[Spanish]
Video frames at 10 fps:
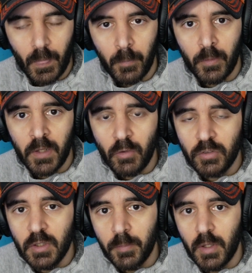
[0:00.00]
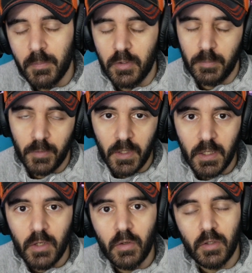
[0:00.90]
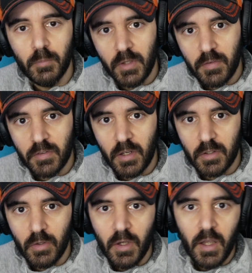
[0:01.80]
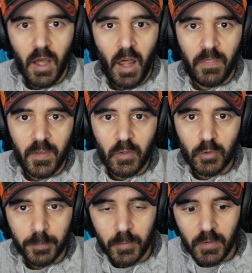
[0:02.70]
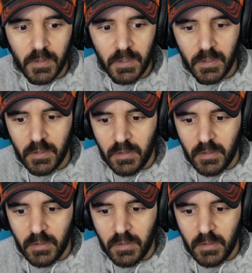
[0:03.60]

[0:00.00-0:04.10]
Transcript: ¿Por qué hago este tipo de vídeos? Porque creo que es muy necesario hacerlos porque